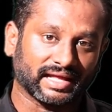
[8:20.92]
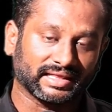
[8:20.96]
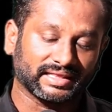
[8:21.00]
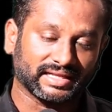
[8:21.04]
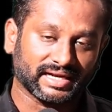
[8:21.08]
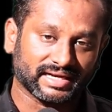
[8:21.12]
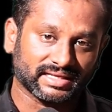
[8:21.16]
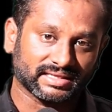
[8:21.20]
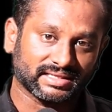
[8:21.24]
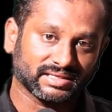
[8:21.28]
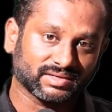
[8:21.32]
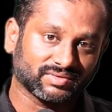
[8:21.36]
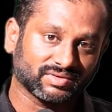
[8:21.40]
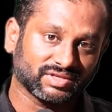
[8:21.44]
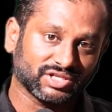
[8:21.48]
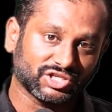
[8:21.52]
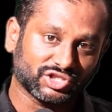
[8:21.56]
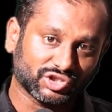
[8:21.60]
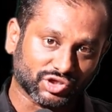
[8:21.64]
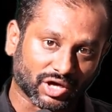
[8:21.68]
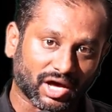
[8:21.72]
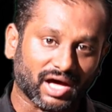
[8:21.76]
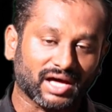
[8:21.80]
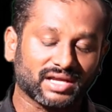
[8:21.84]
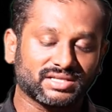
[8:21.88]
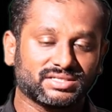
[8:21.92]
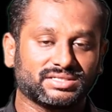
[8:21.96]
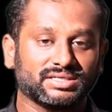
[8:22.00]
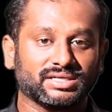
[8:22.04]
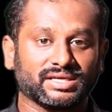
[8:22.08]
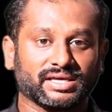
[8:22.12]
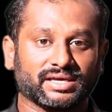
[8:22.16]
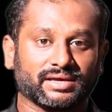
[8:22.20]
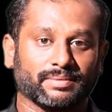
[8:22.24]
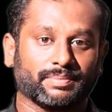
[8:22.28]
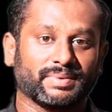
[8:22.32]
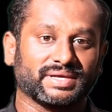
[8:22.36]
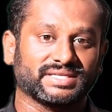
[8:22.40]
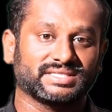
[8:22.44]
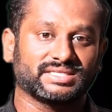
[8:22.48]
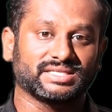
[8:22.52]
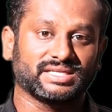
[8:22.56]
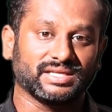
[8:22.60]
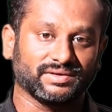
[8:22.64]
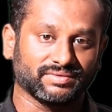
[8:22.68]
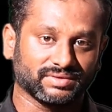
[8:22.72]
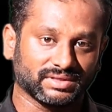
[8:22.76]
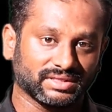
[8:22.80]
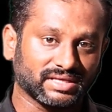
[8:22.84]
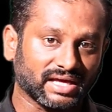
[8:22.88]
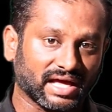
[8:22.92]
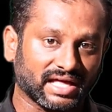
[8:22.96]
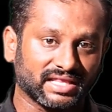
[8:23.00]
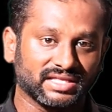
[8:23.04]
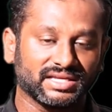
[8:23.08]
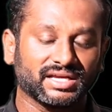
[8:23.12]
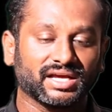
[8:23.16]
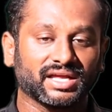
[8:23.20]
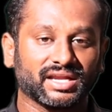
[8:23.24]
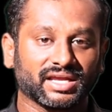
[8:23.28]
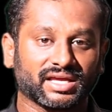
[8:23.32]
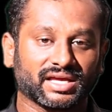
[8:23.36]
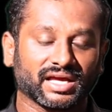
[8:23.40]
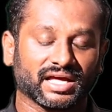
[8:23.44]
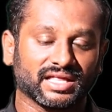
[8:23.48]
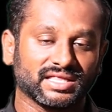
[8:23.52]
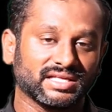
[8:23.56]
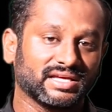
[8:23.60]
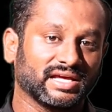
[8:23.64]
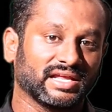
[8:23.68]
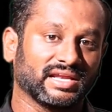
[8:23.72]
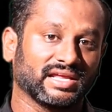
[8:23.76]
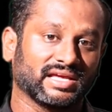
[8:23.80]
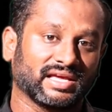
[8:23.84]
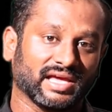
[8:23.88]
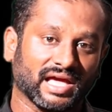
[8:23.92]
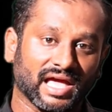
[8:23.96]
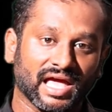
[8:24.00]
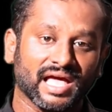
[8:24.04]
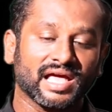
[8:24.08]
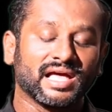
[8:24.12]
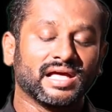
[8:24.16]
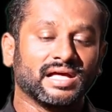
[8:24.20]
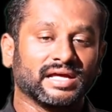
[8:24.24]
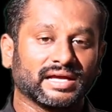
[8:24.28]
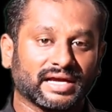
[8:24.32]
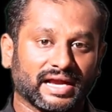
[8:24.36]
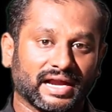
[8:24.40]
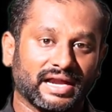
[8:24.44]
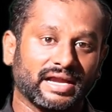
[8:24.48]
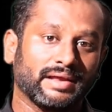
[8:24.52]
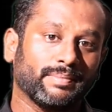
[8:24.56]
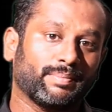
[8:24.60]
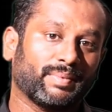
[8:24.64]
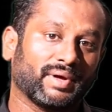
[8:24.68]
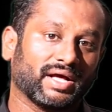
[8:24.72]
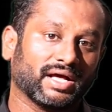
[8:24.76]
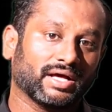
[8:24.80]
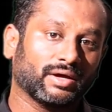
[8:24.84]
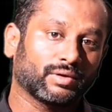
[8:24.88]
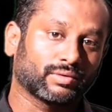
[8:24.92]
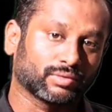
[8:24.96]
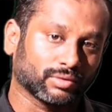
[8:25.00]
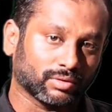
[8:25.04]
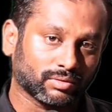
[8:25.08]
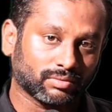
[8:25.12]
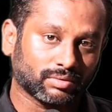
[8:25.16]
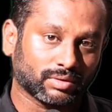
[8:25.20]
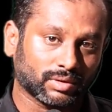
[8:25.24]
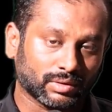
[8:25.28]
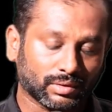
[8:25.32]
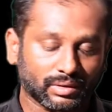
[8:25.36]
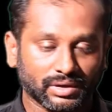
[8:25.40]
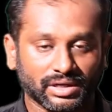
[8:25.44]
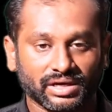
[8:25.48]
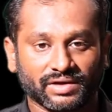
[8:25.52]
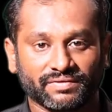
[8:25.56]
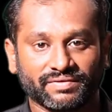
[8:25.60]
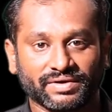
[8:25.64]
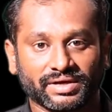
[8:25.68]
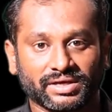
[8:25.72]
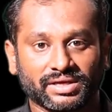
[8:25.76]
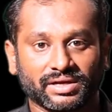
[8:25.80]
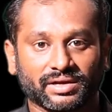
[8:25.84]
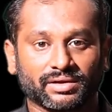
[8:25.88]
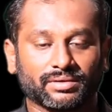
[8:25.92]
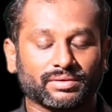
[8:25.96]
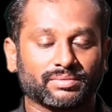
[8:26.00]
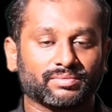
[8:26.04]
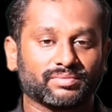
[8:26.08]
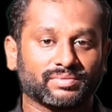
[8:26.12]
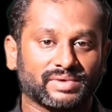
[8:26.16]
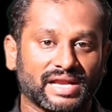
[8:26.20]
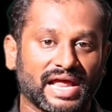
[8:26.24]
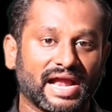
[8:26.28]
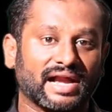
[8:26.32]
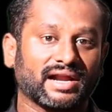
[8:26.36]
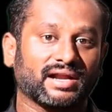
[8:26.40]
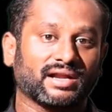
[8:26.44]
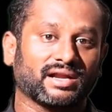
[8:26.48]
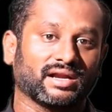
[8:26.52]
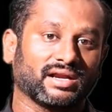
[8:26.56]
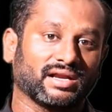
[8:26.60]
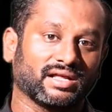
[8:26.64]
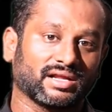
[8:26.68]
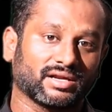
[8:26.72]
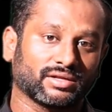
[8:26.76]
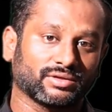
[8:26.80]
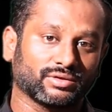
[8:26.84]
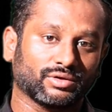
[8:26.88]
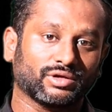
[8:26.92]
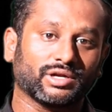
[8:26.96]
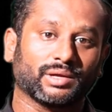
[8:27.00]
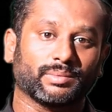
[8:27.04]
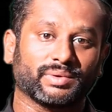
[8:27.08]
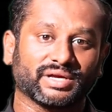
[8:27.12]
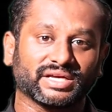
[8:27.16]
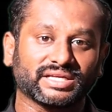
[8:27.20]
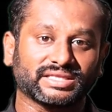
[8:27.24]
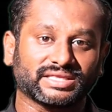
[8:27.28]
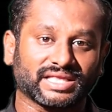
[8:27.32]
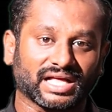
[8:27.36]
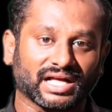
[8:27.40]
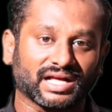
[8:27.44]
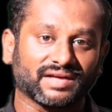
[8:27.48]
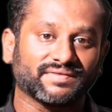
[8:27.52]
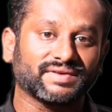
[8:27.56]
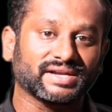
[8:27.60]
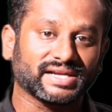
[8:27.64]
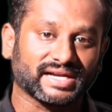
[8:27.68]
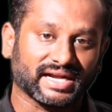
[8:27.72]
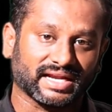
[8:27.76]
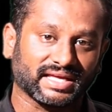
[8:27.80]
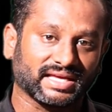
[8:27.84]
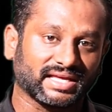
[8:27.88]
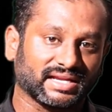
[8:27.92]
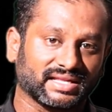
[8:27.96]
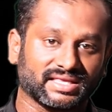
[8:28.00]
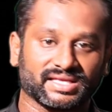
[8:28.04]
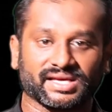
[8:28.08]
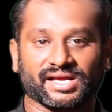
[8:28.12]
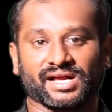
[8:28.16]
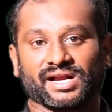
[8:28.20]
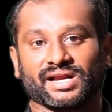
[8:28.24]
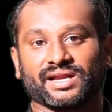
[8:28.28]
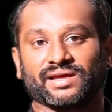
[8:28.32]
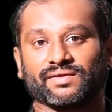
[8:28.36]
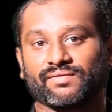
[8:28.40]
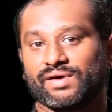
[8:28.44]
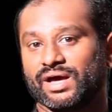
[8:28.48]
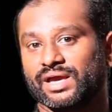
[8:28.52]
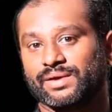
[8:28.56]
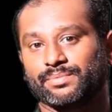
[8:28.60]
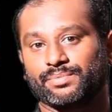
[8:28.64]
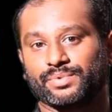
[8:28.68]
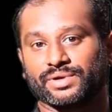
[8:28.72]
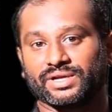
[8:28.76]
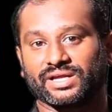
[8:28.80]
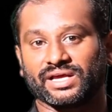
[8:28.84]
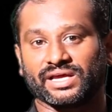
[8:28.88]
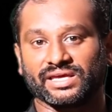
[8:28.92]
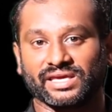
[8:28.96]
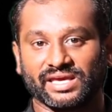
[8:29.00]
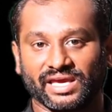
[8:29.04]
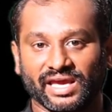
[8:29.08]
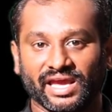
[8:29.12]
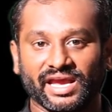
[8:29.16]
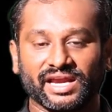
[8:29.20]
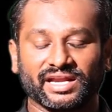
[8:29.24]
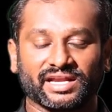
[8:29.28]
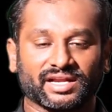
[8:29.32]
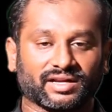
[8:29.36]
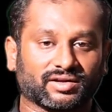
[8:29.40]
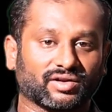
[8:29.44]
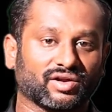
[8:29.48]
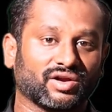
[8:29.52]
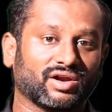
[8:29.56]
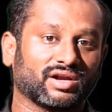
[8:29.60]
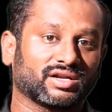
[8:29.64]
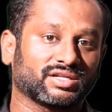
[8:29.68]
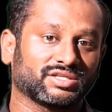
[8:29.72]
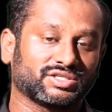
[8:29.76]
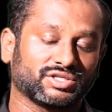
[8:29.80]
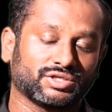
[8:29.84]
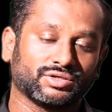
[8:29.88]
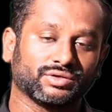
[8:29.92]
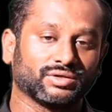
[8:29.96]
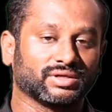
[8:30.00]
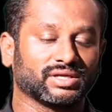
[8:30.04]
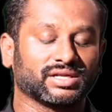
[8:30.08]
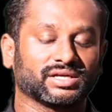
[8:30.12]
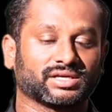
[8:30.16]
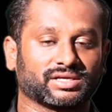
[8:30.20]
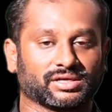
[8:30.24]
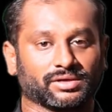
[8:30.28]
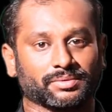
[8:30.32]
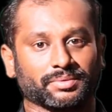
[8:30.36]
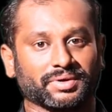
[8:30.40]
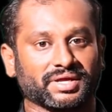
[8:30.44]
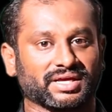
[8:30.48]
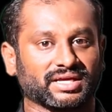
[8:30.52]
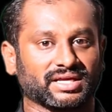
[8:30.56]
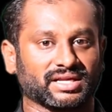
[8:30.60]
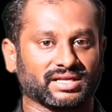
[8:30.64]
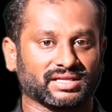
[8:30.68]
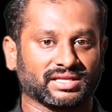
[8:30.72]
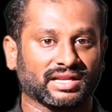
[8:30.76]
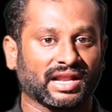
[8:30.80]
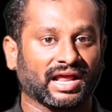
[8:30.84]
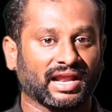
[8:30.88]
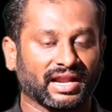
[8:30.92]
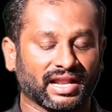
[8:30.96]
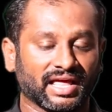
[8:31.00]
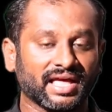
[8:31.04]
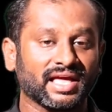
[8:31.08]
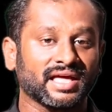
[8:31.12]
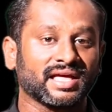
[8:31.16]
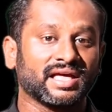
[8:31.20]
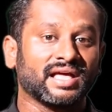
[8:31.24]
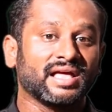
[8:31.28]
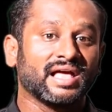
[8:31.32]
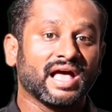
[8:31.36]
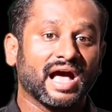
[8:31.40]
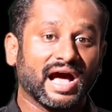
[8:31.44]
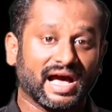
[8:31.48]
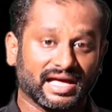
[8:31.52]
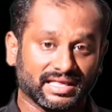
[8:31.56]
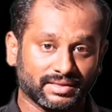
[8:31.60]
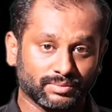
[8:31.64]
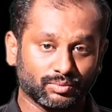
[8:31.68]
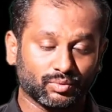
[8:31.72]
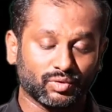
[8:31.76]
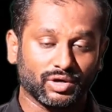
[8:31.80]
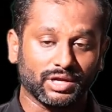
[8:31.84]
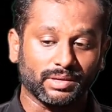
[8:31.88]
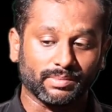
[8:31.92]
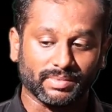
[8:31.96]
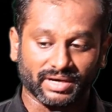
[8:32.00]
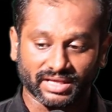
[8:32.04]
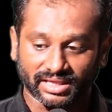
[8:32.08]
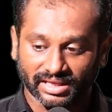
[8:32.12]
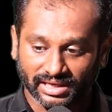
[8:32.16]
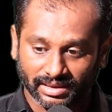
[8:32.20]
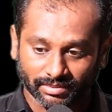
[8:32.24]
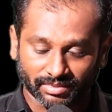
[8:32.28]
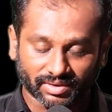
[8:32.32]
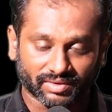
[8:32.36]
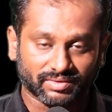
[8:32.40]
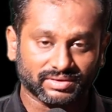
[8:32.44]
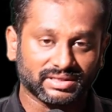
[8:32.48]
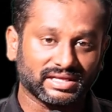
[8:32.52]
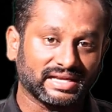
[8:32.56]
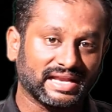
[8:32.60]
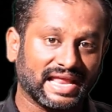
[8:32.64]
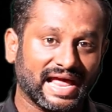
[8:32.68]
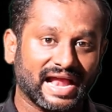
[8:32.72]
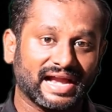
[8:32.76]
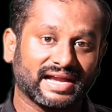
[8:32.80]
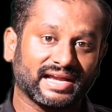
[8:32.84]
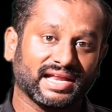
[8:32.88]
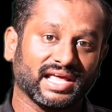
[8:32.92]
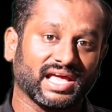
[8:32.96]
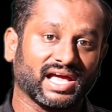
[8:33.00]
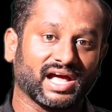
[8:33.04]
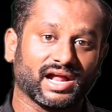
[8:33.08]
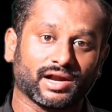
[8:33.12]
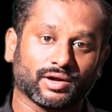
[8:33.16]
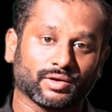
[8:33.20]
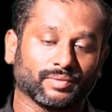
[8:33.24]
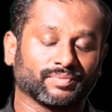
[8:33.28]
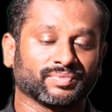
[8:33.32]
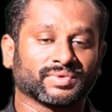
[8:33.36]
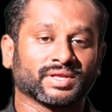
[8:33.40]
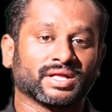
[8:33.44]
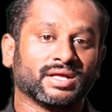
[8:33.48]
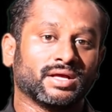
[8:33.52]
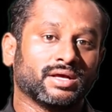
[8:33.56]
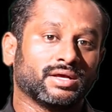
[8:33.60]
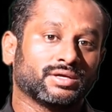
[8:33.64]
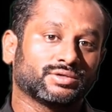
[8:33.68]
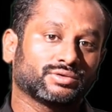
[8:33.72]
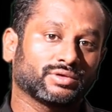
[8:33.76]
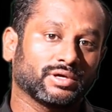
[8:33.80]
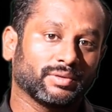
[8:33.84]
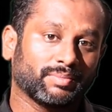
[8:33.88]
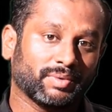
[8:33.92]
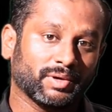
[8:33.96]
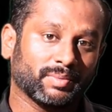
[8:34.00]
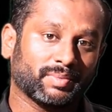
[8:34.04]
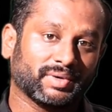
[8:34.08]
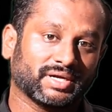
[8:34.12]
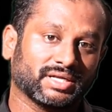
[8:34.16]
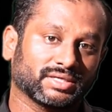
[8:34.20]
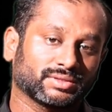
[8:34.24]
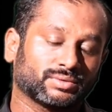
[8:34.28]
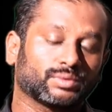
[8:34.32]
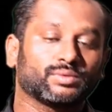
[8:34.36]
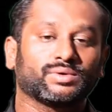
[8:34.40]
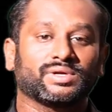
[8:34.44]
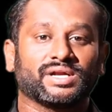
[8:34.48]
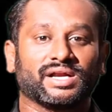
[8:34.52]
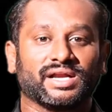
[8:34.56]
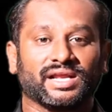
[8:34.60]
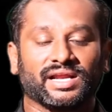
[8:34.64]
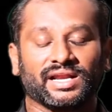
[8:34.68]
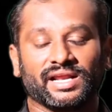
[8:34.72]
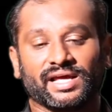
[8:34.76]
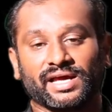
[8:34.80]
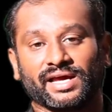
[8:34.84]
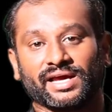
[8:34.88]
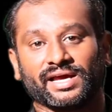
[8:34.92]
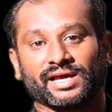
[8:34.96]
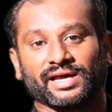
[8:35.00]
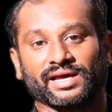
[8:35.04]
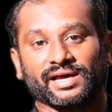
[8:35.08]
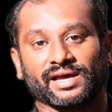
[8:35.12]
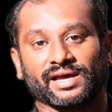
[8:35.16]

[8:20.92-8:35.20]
அந்த இடத்துக்கு வந்து சார்ஜிங் கெப்பாசிட்டி வந்து அதிகரிக்க அதிகரிக்க கண்டிப்பாக ரோவரோ இல்லை விக்ரம் லேண்டரில் இருந்தோ நமக்கு தகவல் கிடைக்கிறதுக்கான வாய்ப்பு இருக்குது அங்கே ஏ டெக்னாலஜியும் இருக்குது அப்படிங்கிறதுனால அது மூலியமாக தான் நம்ம வந்து லேண்டே ஆனோம் ஸோ இப்படிப்பட்ட சூழ்நிலையில்